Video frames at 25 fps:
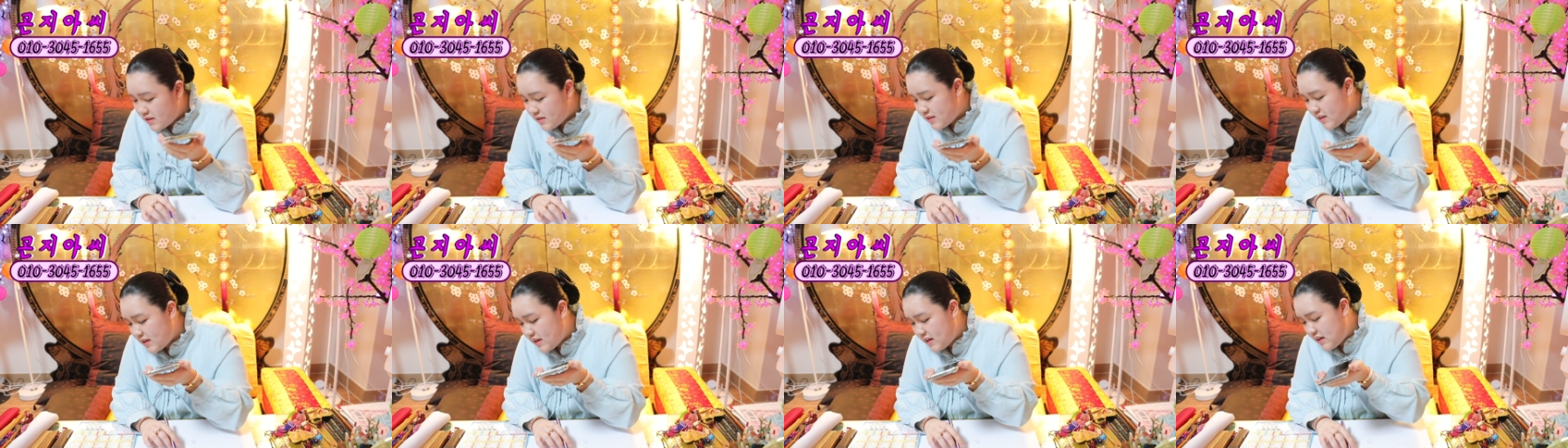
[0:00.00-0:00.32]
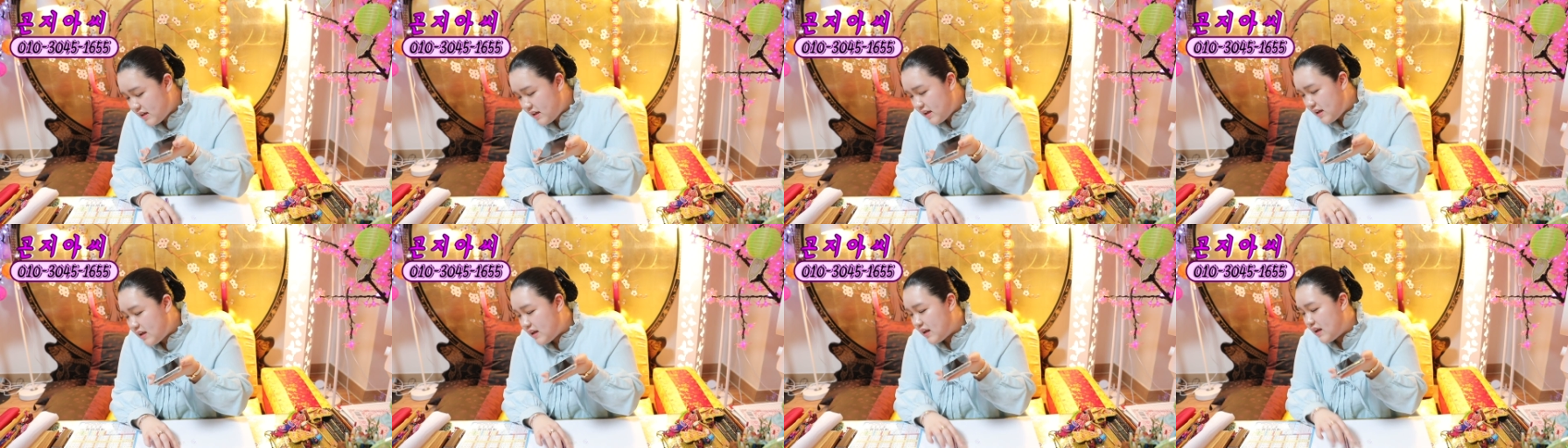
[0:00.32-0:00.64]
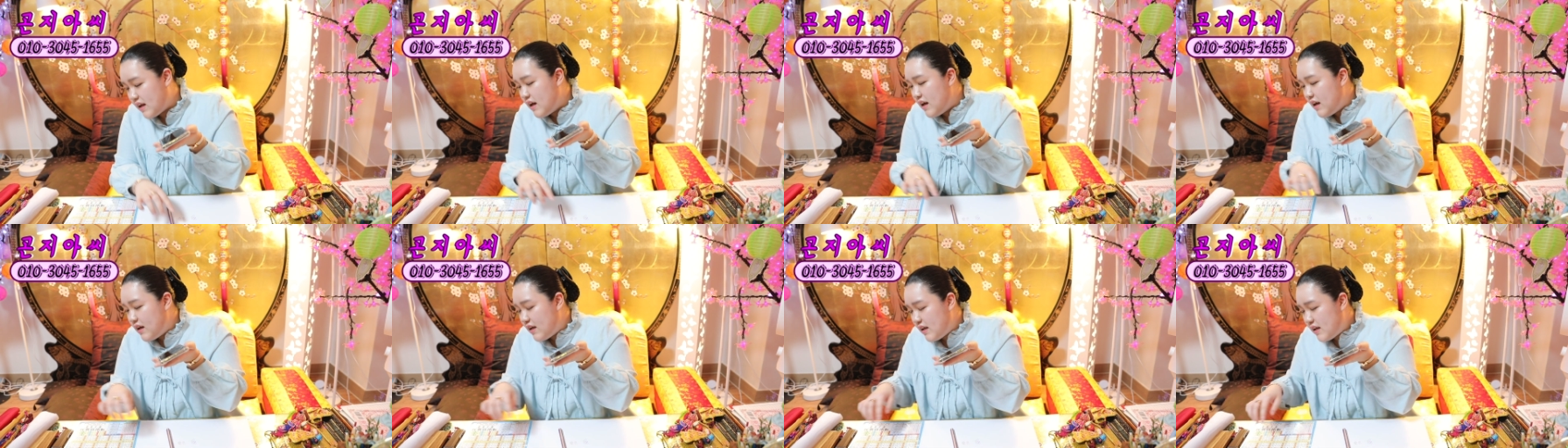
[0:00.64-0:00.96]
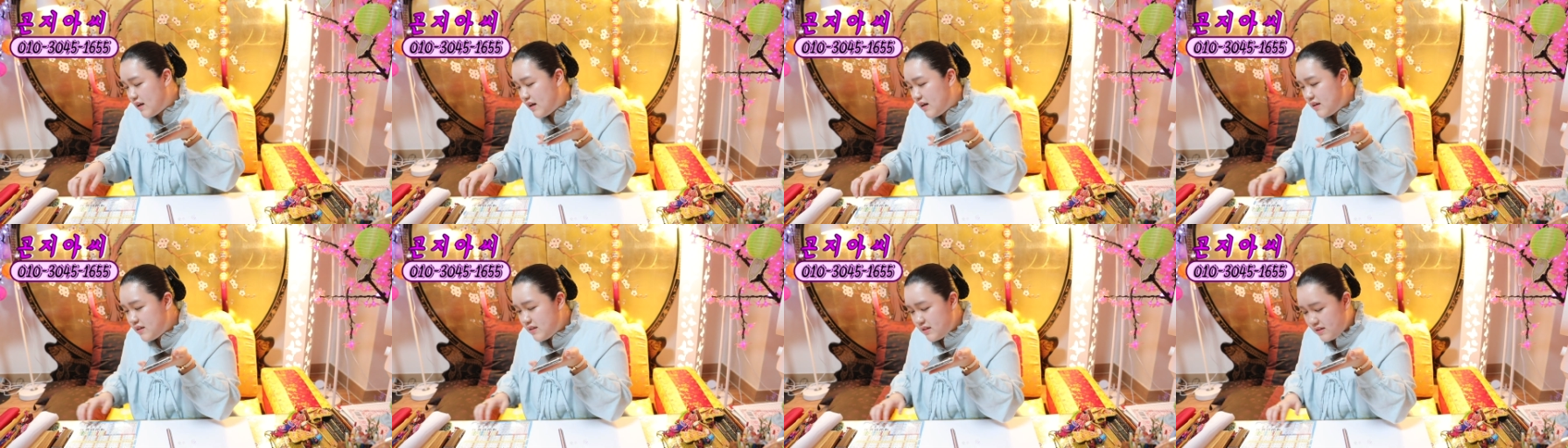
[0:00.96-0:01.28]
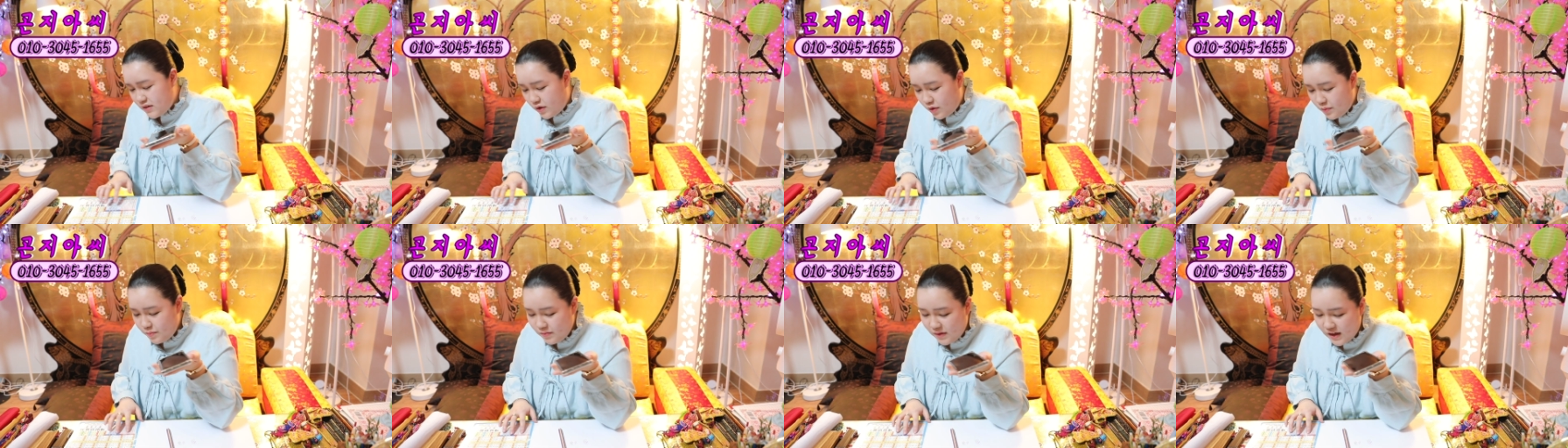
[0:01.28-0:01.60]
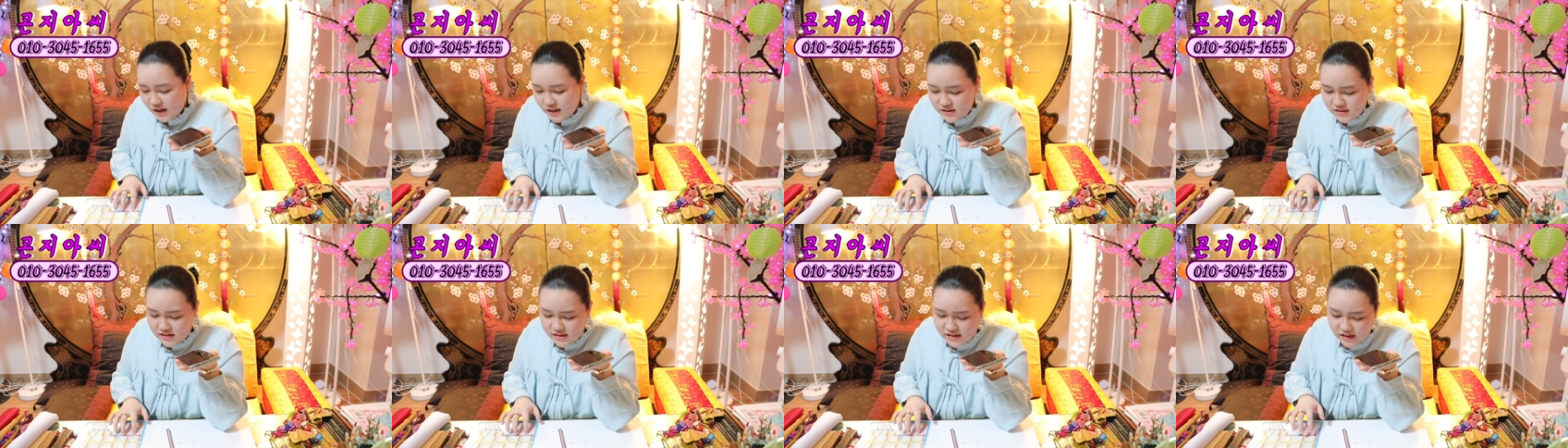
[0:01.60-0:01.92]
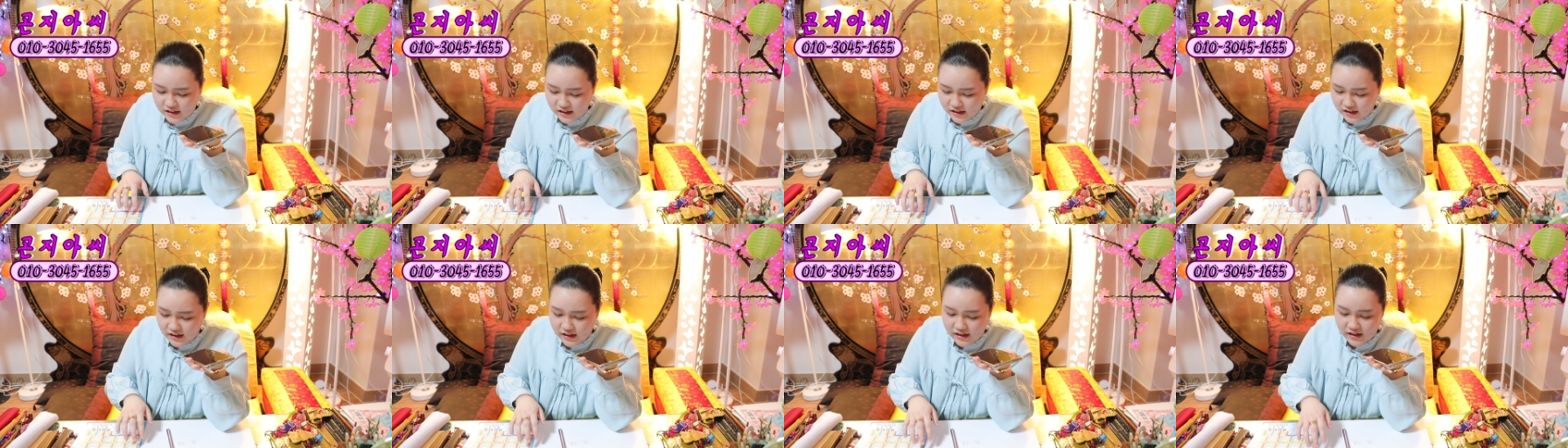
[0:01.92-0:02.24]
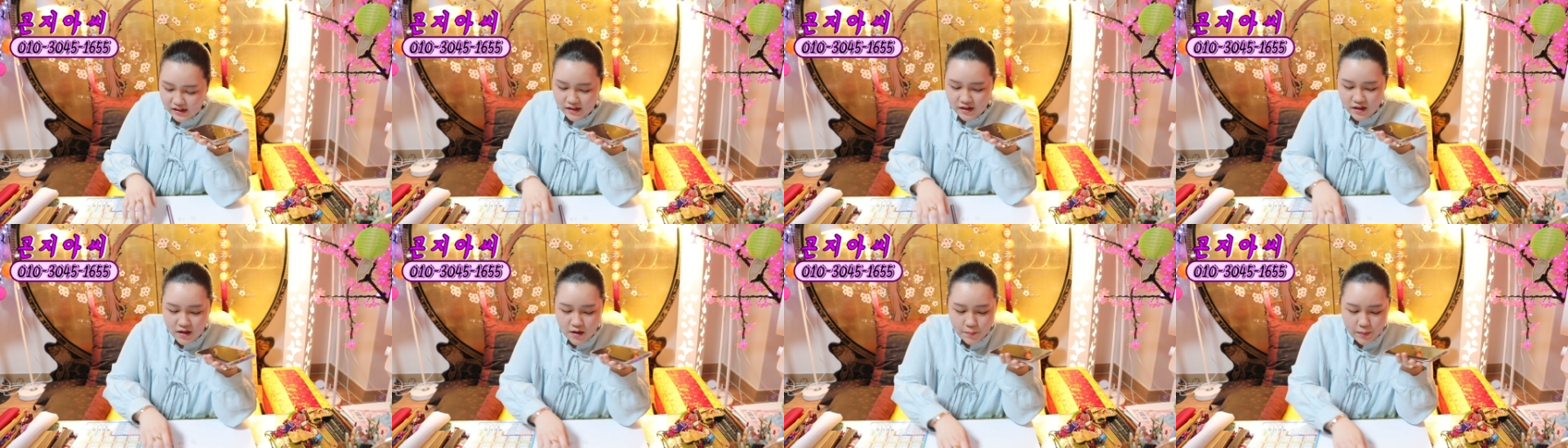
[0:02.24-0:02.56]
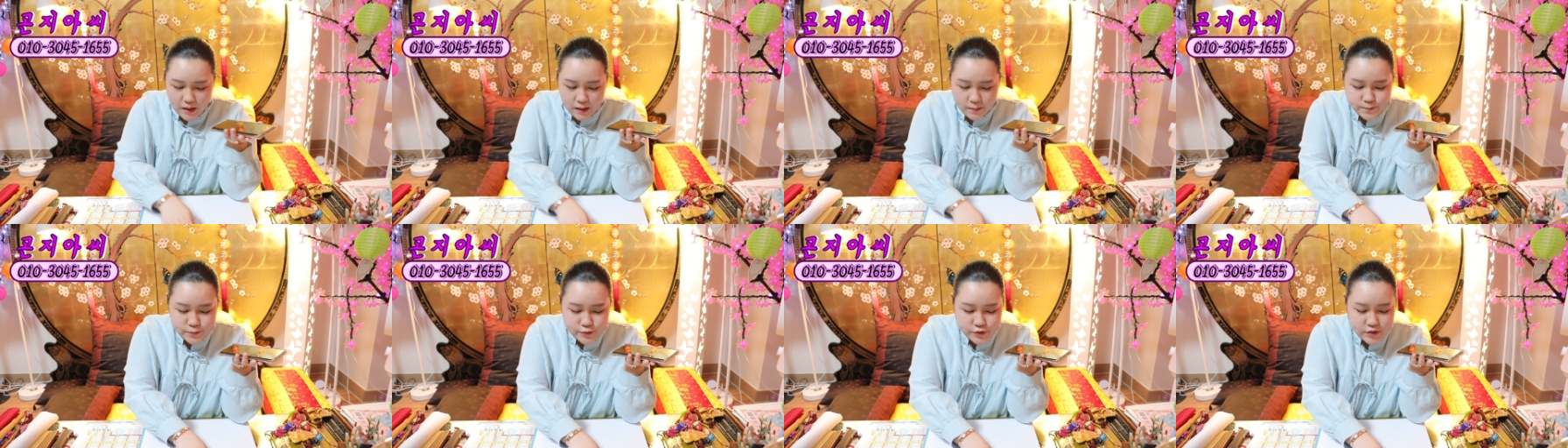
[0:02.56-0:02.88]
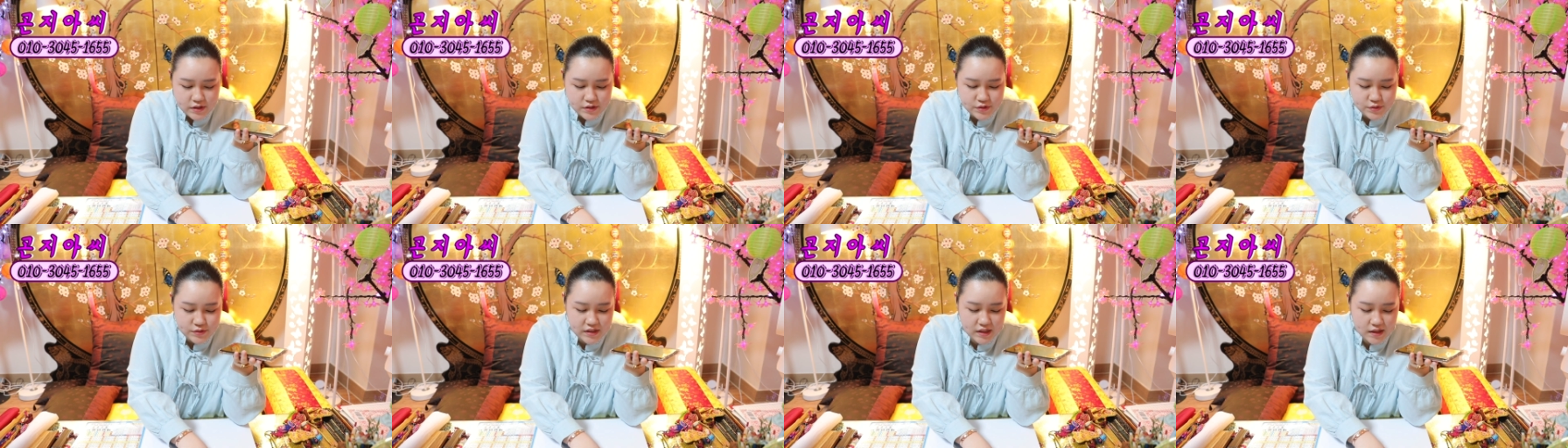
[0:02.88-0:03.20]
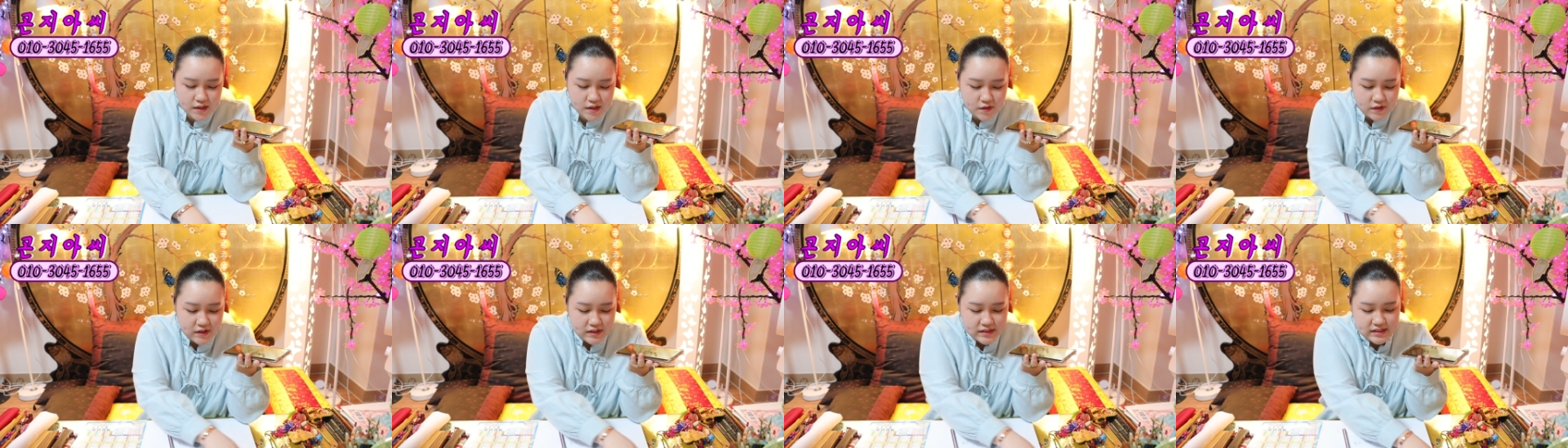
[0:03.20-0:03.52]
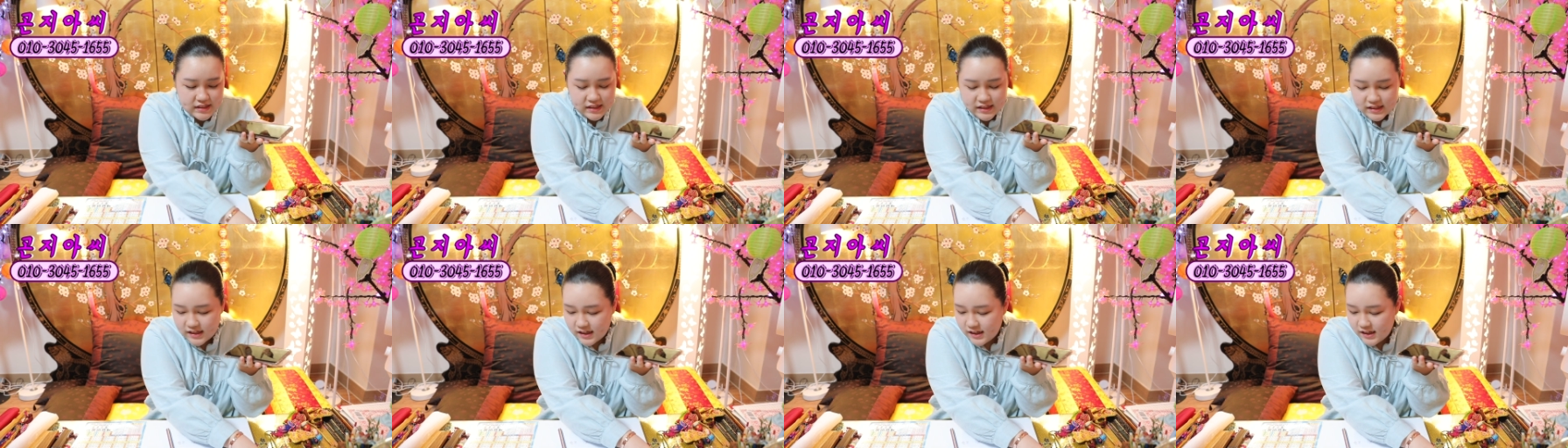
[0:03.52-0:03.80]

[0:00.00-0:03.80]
근데 일한 엄마 근데 바쁘게도 살아왔다.